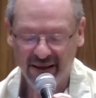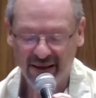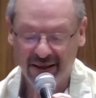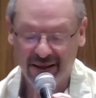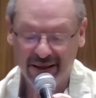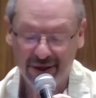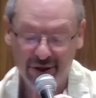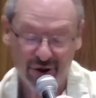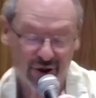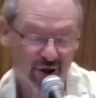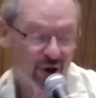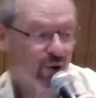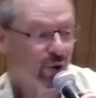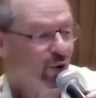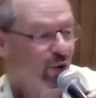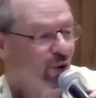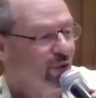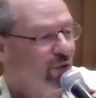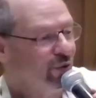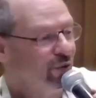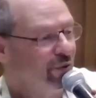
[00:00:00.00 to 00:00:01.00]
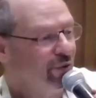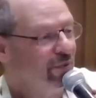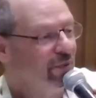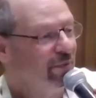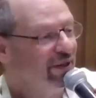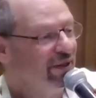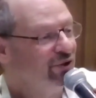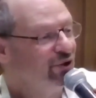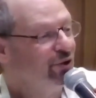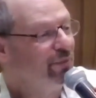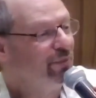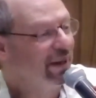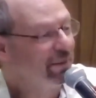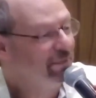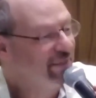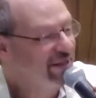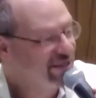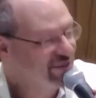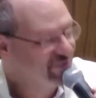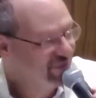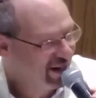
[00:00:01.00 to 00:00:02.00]
chegou o momento do Bar
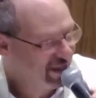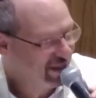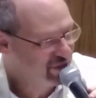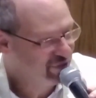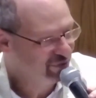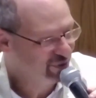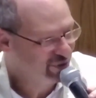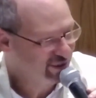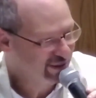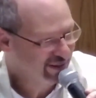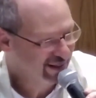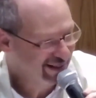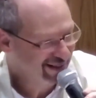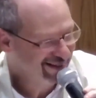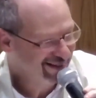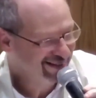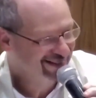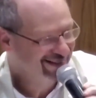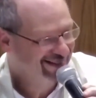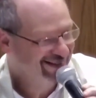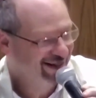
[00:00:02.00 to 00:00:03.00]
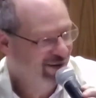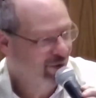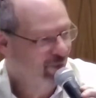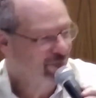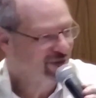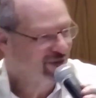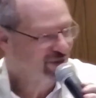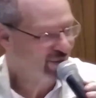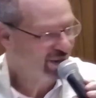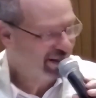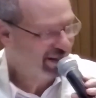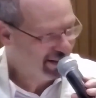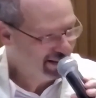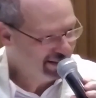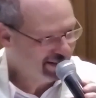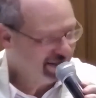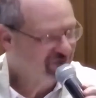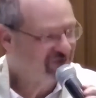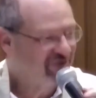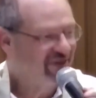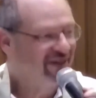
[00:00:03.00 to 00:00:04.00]
Mitzvah de vocês, que começou na
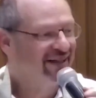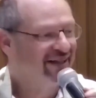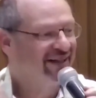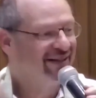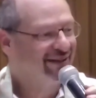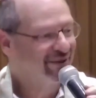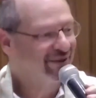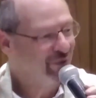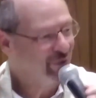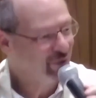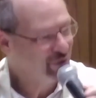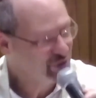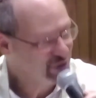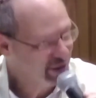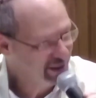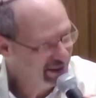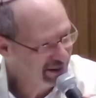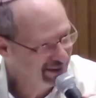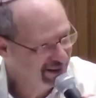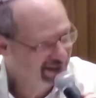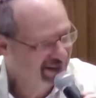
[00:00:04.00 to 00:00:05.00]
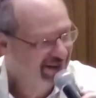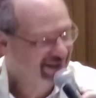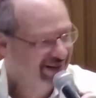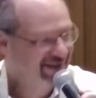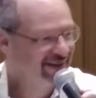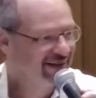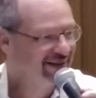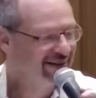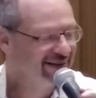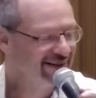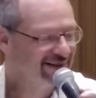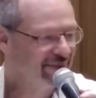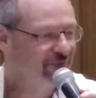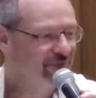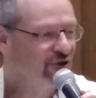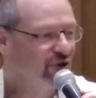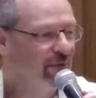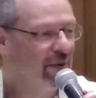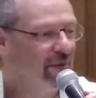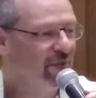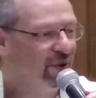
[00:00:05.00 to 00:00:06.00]
quinta-feira, hoje ainda estamos
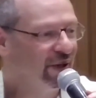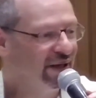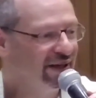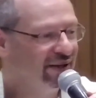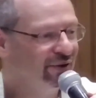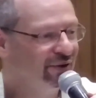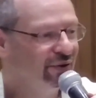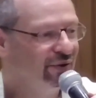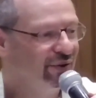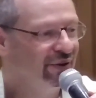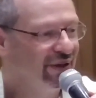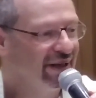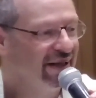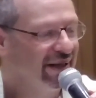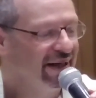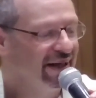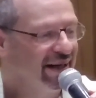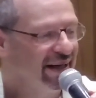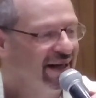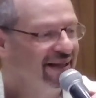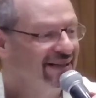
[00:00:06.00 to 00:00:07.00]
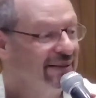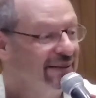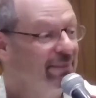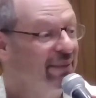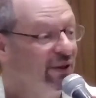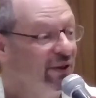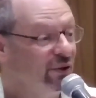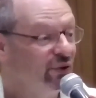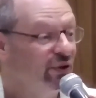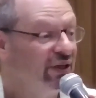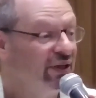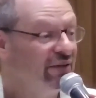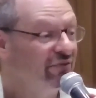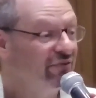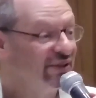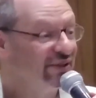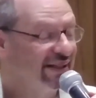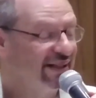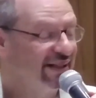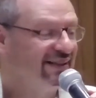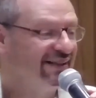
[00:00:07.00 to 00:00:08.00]
comemorando esse período em que
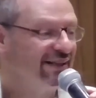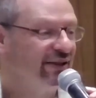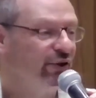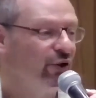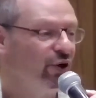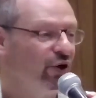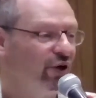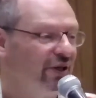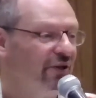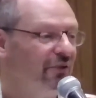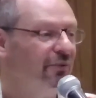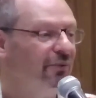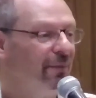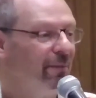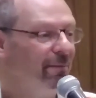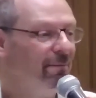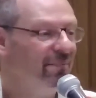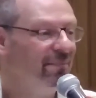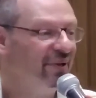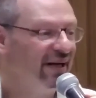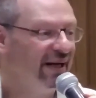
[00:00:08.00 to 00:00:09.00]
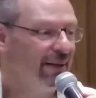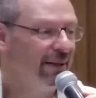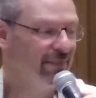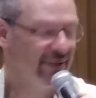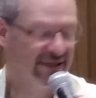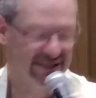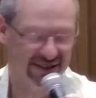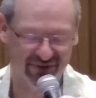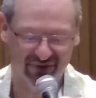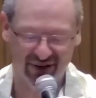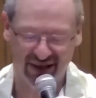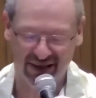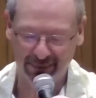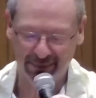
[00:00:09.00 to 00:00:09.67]
vocês se tornam Bnei Mitzvah.